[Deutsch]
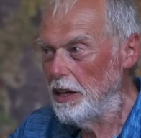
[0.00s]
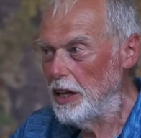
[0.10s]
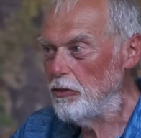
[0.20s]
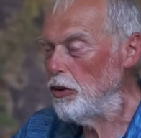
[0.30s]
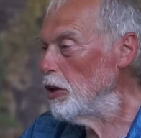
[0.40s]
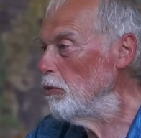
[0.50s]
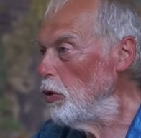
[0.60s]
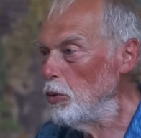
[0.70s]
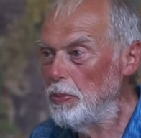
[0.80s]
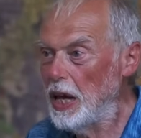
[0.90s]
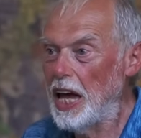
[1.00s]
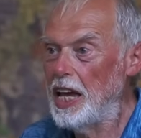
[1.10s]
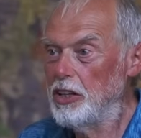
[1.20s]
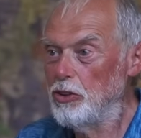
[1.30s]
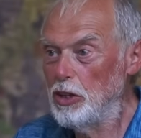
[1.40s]
in welchem
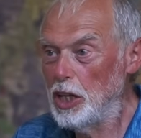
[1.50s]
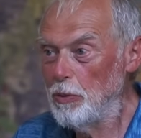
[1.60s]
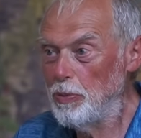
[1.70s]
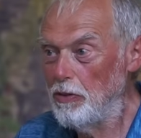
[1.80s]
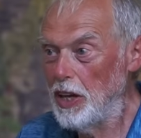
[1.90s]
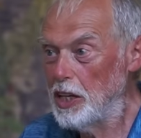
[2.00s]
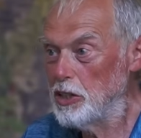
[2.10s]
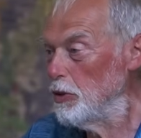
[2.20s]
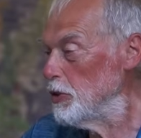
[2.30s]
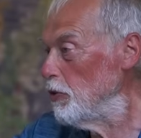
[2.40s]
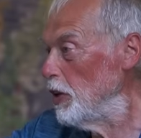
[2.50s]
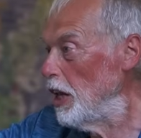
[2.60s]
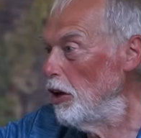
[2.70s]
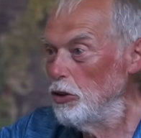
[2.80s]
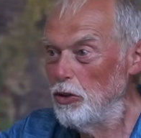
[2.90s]
Wohnbereich du dich bewegst, was für
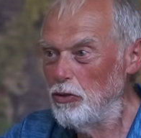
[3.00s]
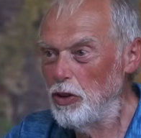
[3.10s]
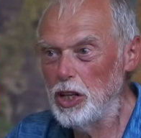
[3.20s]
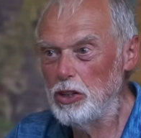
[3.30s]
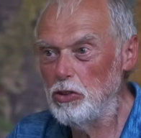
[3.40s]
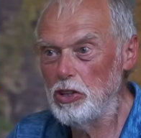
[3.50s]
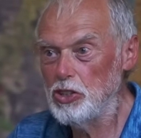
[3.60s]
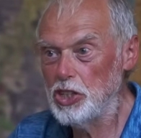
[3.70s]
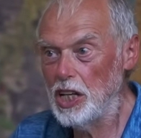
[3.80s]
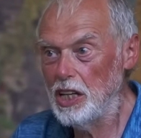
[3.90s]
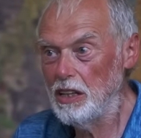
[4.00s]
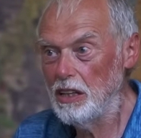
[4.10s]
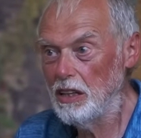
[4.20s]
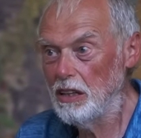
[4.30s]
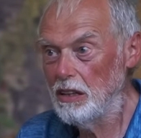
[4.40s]
ein Auto vor der Tür steht.
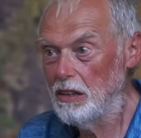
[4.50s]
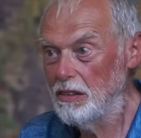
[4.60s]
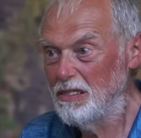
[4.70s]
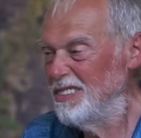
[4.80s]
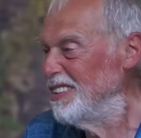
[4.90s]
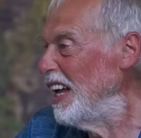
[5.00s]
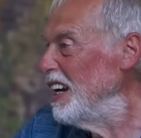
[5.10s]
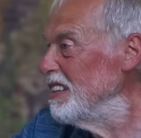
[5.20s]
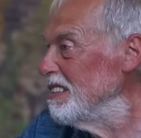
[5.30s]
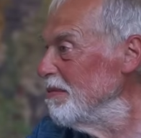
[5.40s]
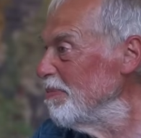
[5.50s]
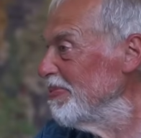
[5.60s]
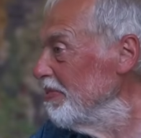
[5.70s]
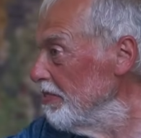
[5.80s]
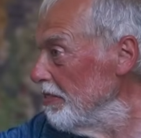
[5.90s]
ist alles
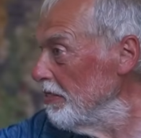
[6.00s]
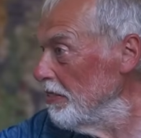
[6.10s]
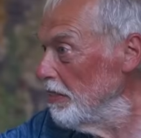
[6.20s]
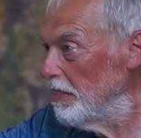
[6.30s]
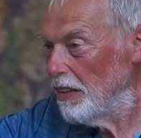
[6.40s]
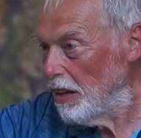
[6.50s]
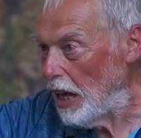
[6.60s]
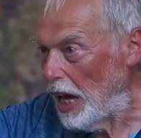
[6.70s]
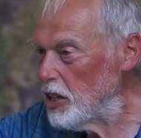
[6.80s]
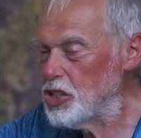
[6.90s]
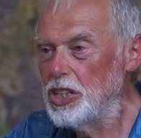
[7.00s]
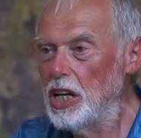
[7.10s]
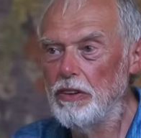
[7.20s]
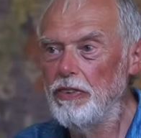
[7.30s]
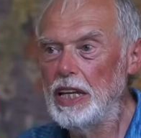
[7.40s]
Haschen
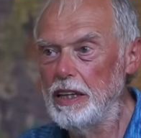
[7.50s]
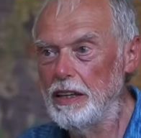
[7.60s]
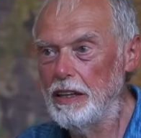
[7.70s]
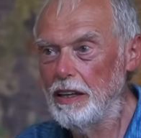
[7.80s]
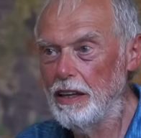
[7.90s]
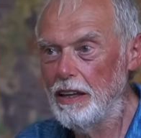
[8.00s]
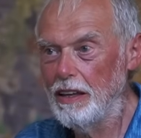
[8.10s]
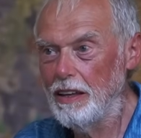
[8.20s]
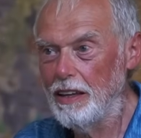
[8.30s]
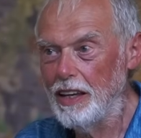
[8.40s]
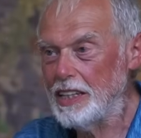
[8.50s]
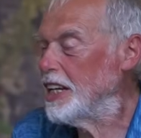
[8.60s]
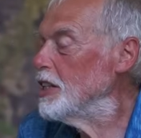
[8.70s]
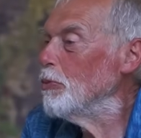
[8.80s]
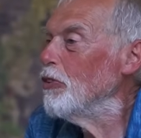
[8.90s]
nach Wind. Jetzt
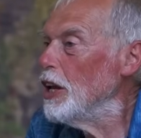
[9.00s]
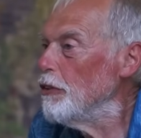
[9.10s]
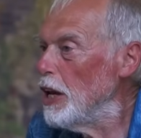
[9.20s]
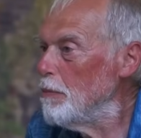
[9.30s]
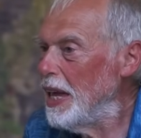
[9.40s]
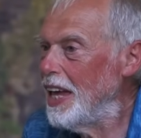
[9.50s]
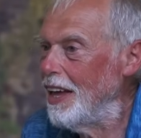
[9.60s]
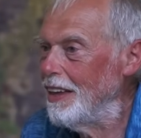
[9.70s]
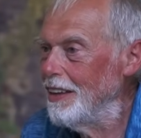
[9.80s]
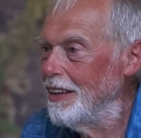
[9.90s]
geht es um viel, viel mehr.